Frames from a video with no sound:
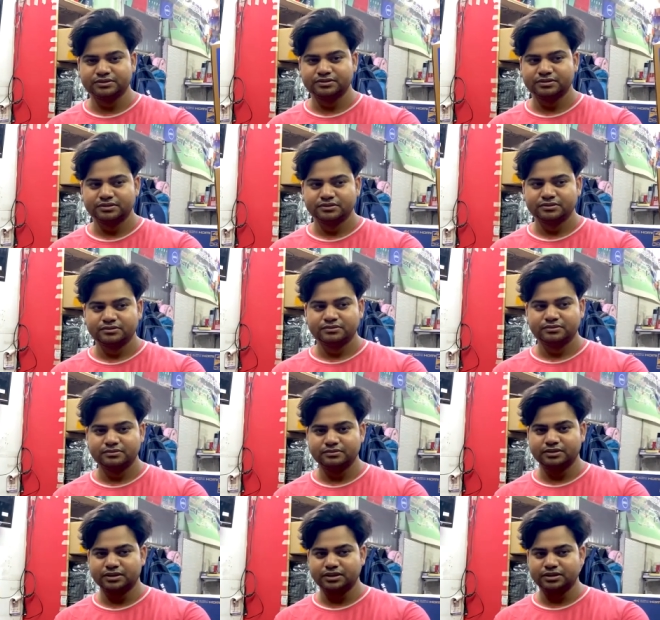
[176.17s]
ठीक है वन ईयर
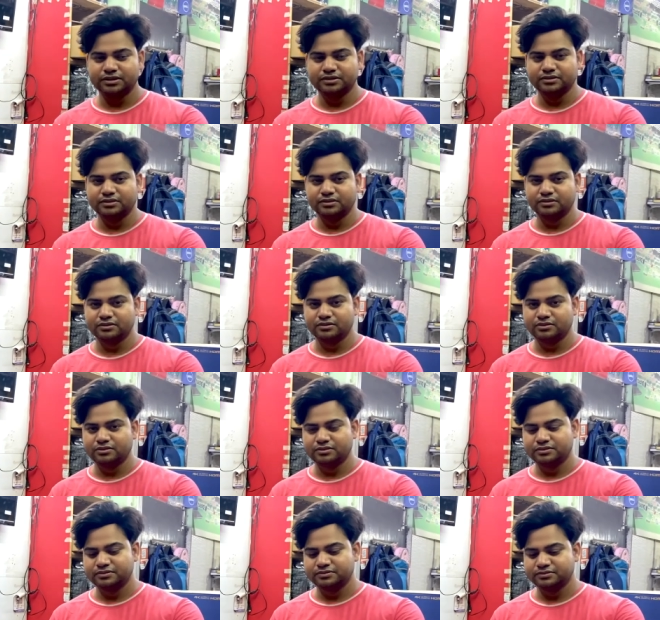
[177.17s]
वारंटी
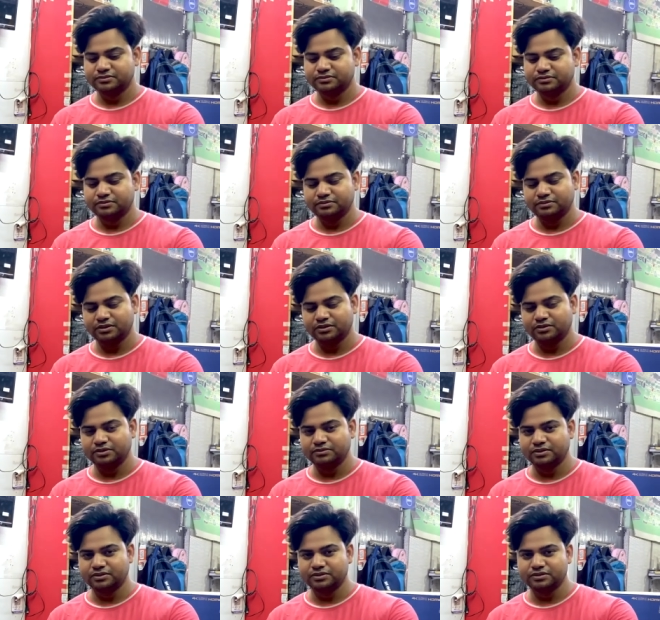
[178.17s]
टेक्निकल जो भी चीज़ें होती है
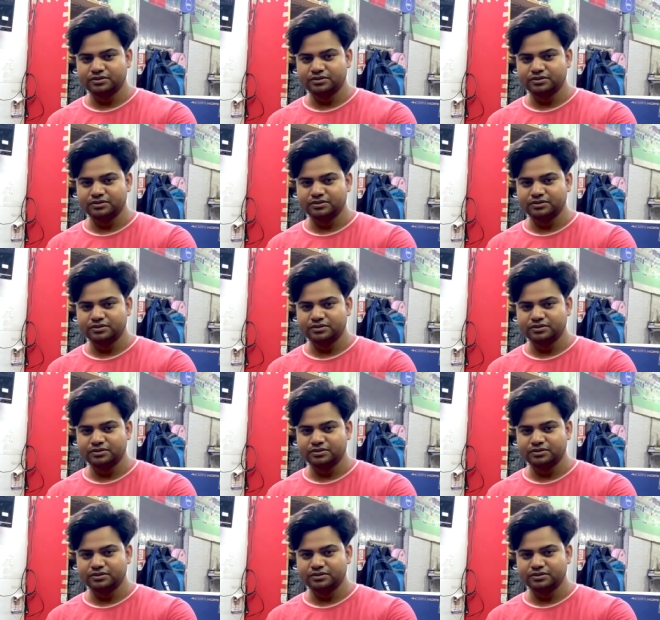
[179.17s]
उसकी